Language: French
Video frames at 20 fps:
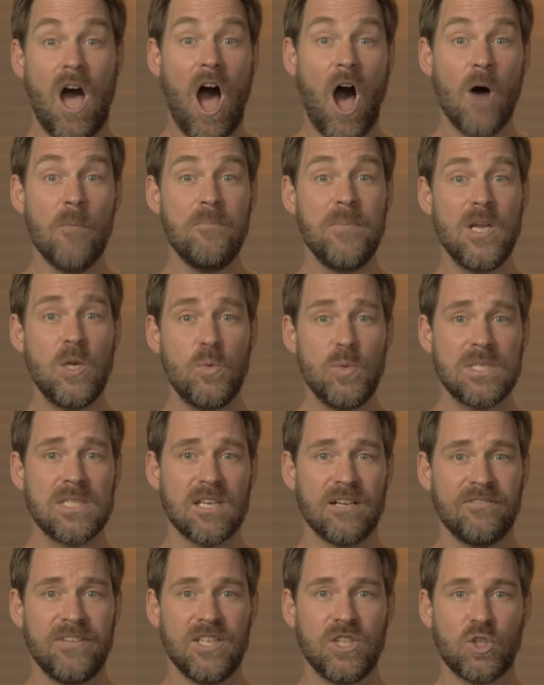En
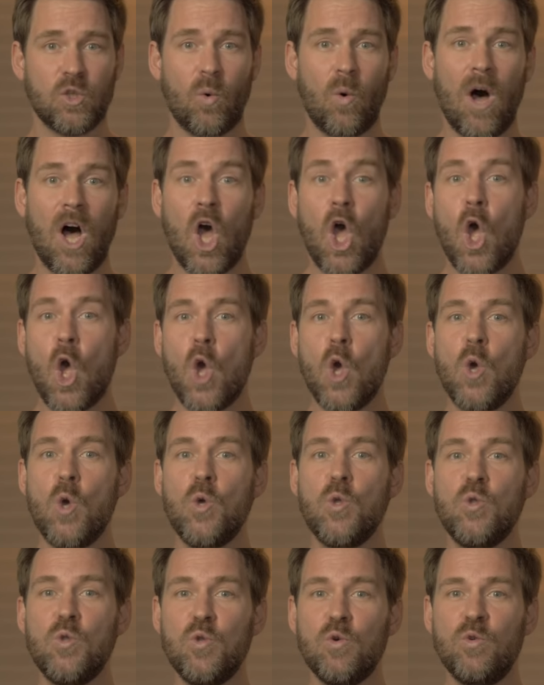1823,
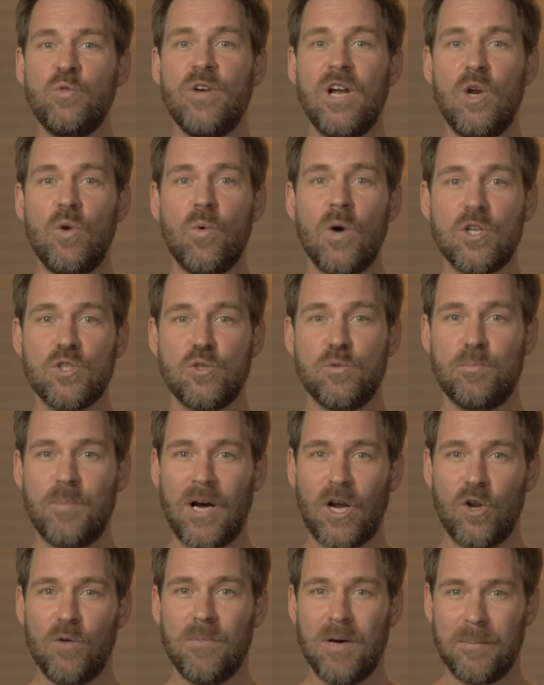une nouvelle loi du
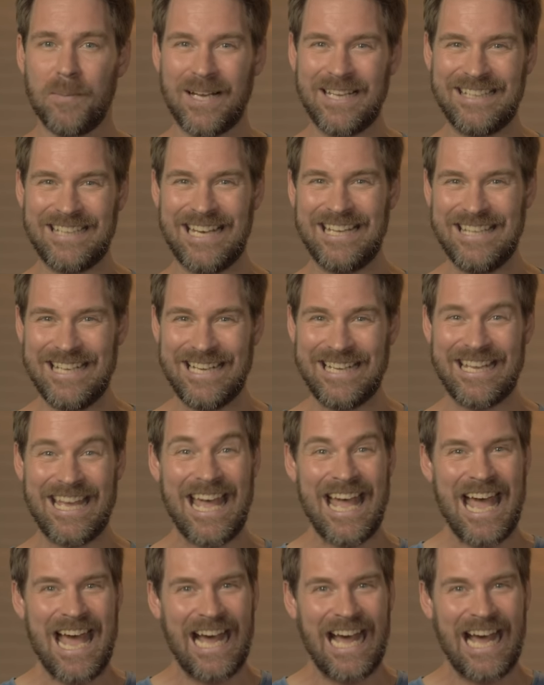Parlement britannique